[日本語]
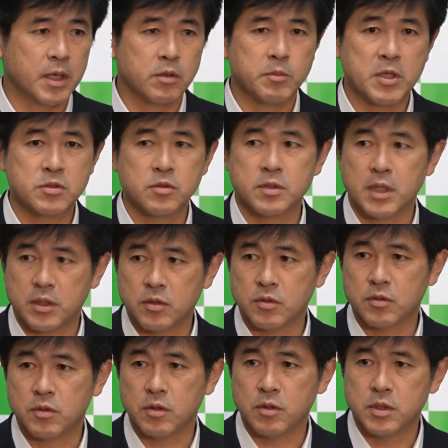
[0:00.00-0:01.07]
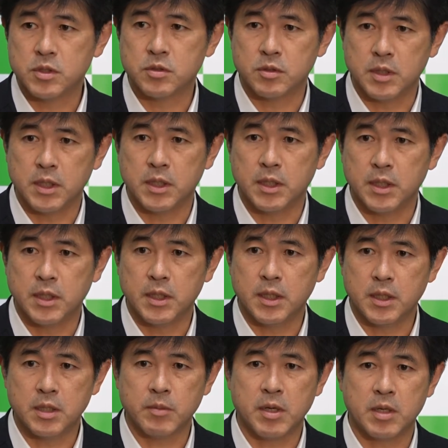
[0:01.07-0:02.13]
あの松野代表と一緒に、えー、
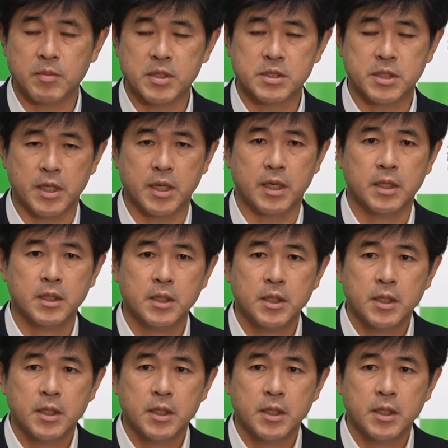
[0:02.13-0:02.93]
行ってまいりまして、